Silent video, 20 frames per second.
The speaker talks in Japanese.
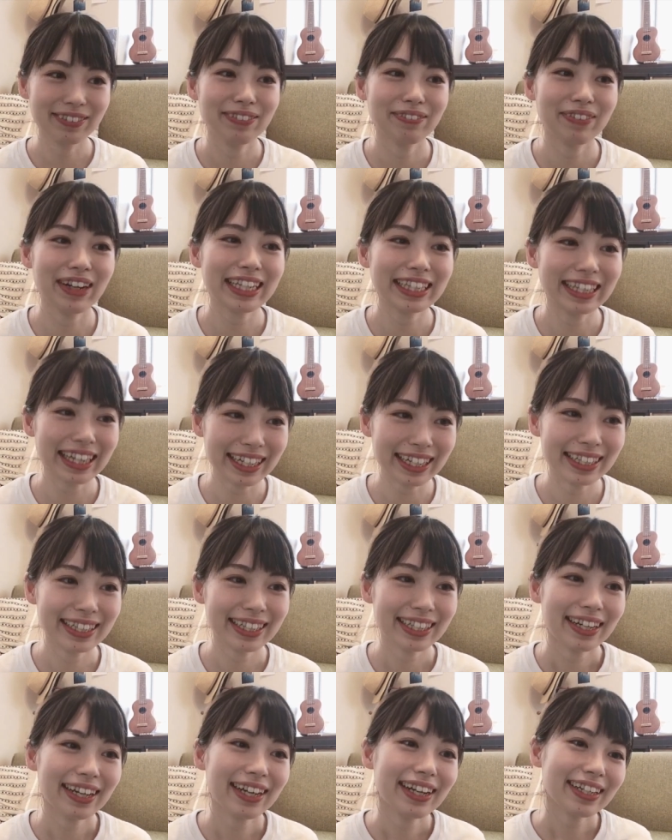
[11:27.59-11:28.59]
まだ
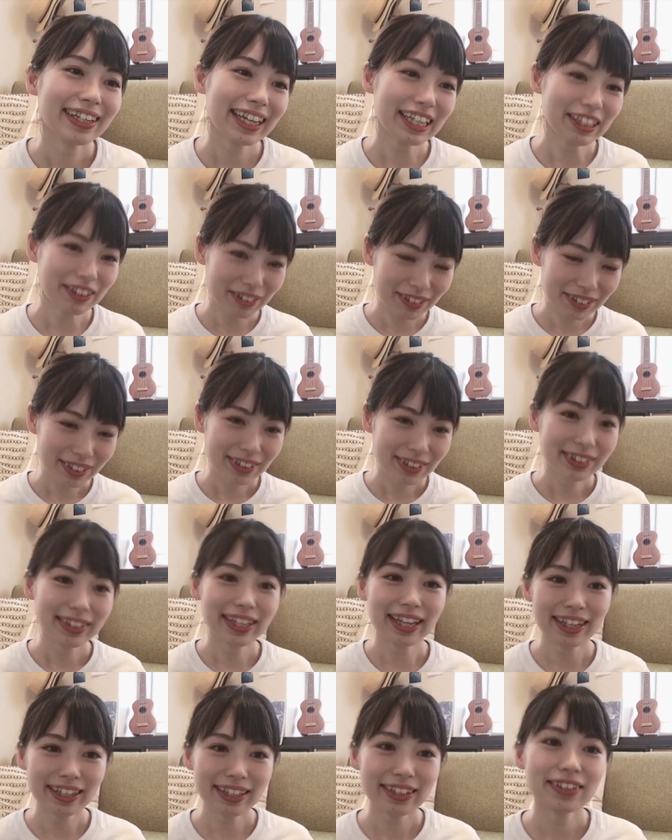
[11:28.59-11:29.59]
けど
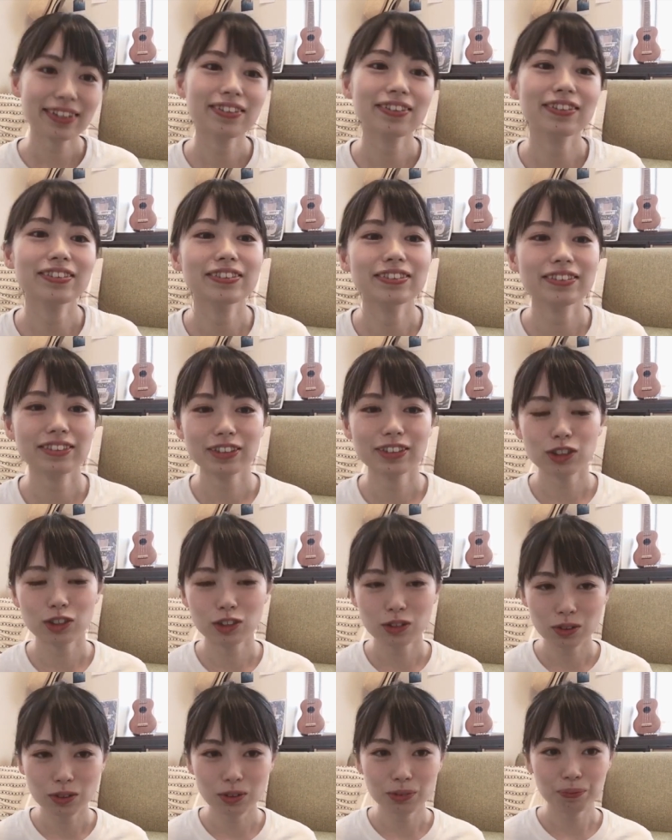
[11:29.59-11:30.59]
ねこういうちょっ
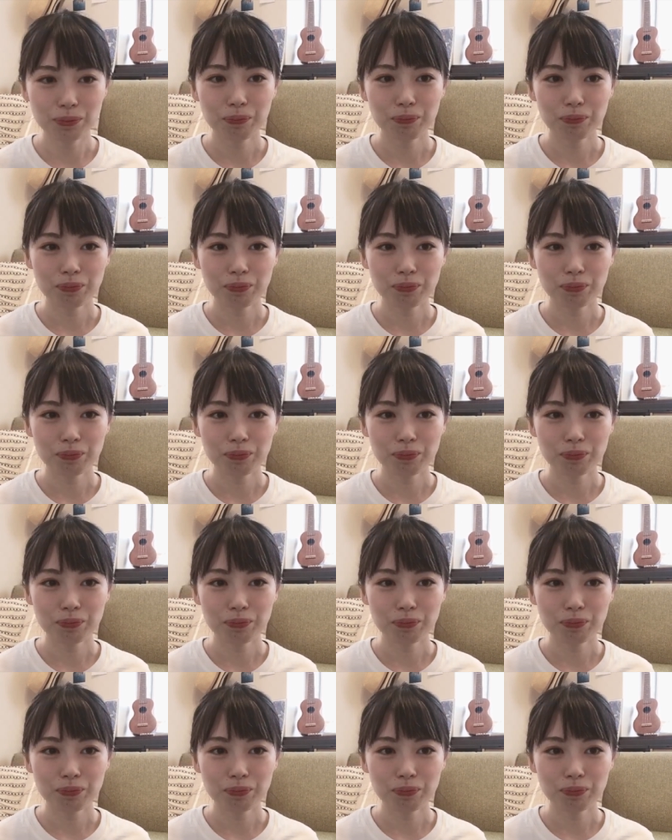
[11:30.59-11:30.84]
と